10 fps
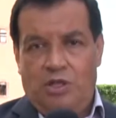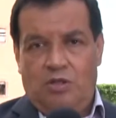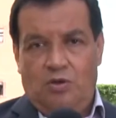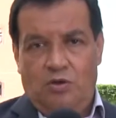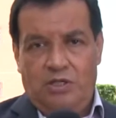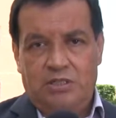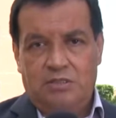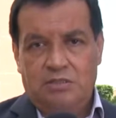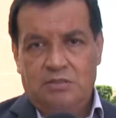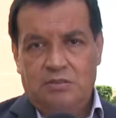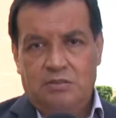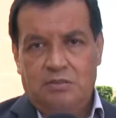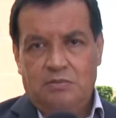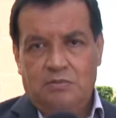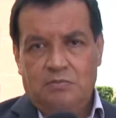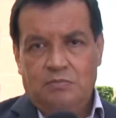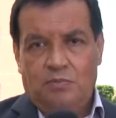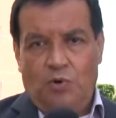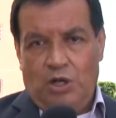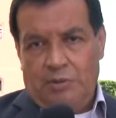de Dolores.
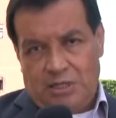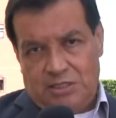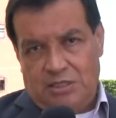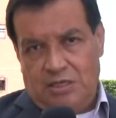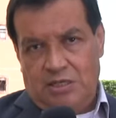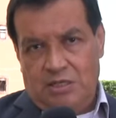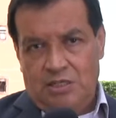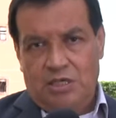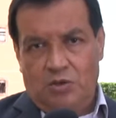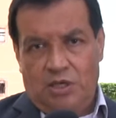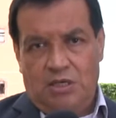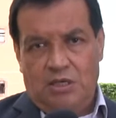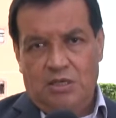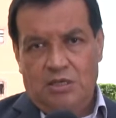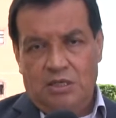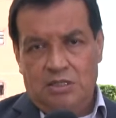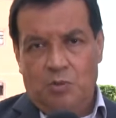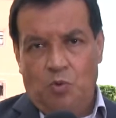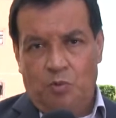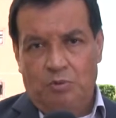Por haberse iniciado aquí
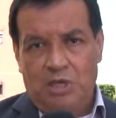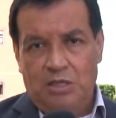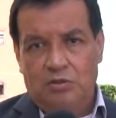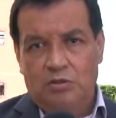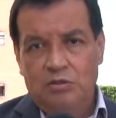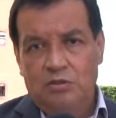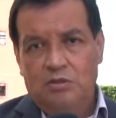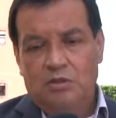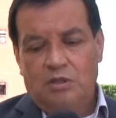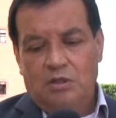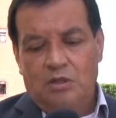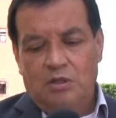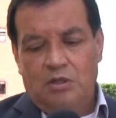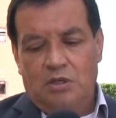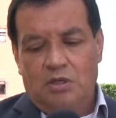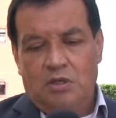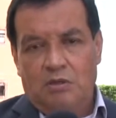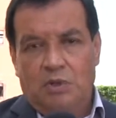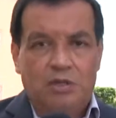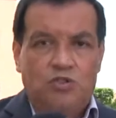este movimiento,
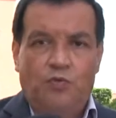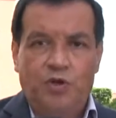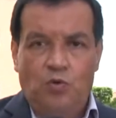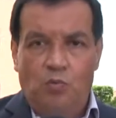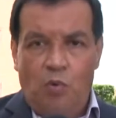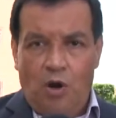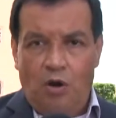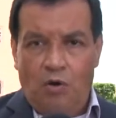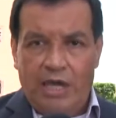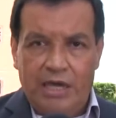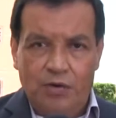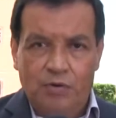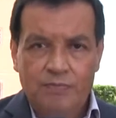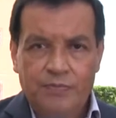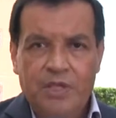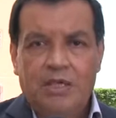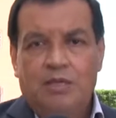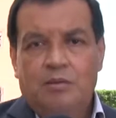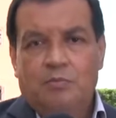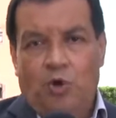eh, va a sufrir un bloqueo.
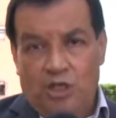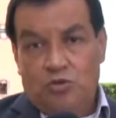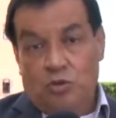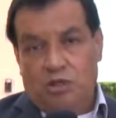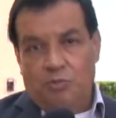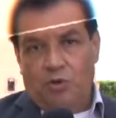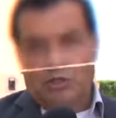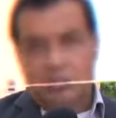Por eso el templo que